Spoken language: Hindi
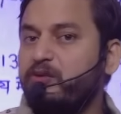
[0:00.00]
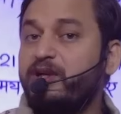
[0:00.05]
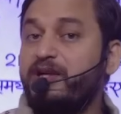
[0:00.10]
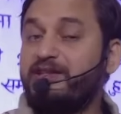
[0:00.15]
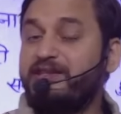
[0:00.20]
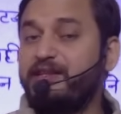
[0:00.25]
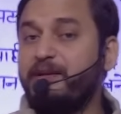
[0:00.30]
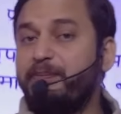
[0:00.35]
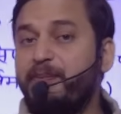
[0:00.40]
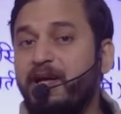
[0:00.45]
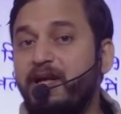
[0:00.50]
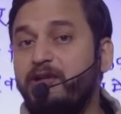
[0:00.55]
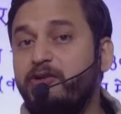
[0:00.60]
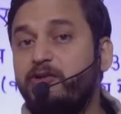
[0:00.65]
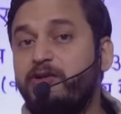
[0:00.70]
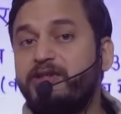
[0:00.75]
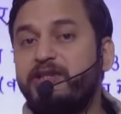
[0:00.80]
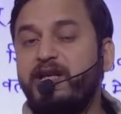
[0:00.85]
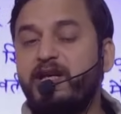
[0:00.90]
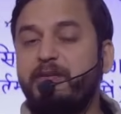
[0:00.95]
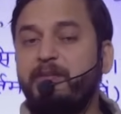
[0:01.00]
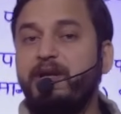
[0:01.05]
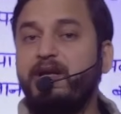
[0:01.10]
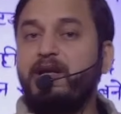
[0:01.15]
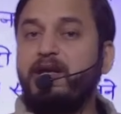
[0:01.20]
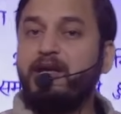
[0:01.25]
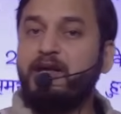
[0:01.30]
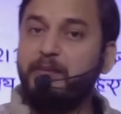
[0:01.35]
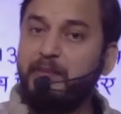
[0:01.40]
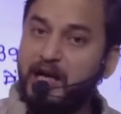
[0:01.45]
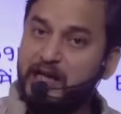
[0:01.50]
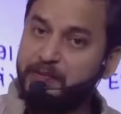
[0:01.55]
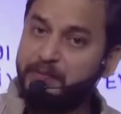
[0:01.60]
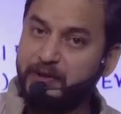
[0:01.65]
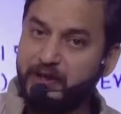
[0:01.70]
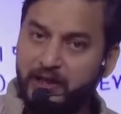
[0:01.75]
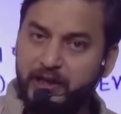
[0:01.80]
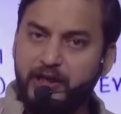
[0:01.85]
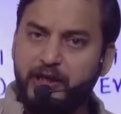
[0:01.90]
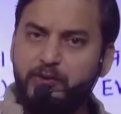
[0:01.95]
कि इससे पहले जो चेयरमैन एक बात
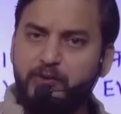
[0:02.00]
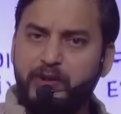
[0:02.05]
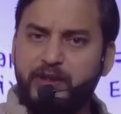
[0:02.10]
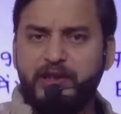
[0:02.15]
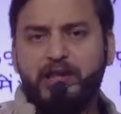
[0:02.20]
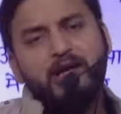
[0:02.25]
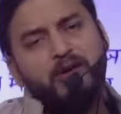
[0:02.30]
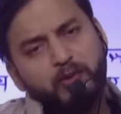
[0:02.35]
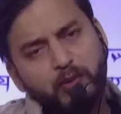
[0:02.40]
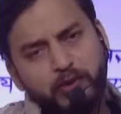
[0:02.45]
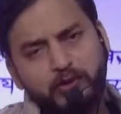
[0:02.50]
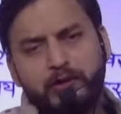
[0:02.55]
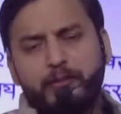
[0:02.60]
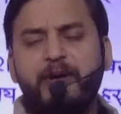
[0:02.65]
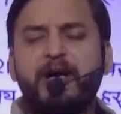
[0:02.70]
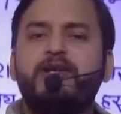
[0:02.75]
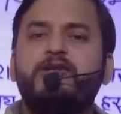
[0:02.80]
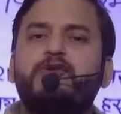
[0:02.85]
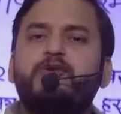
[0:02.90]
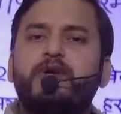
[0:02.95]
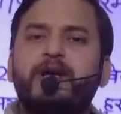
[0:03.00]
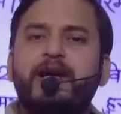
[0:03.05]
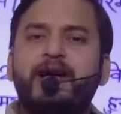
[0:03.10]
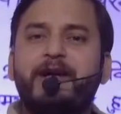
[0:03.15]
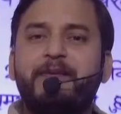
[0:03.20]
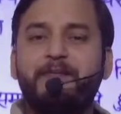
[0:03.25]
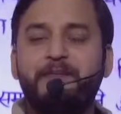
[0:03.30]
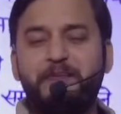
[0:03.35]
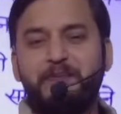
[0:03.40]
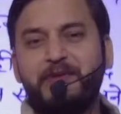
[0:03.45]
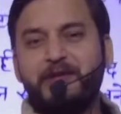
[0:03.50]
पर अड़े हुए थे वो तो हट चुके हैं